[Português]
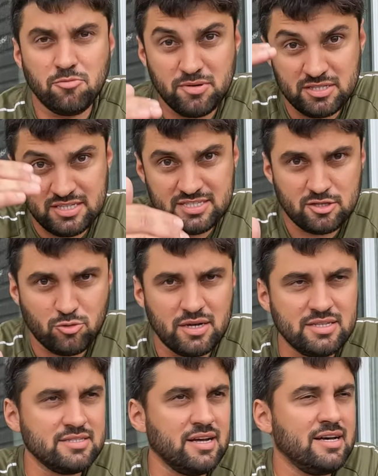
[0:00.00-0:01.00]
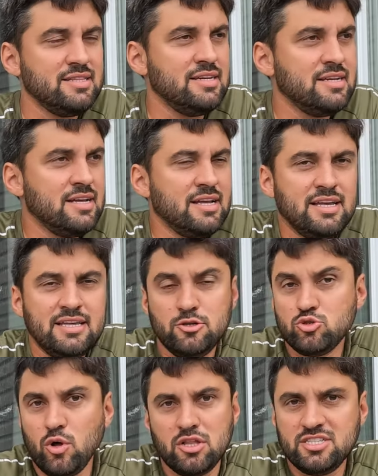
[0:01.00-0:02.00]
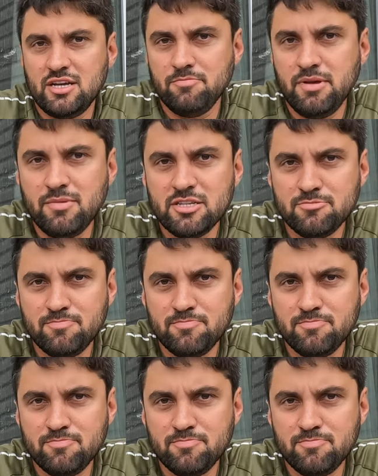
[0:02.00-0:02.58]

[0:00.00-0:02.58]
de uma pesquisa atualizada. E os colleges eram bem mais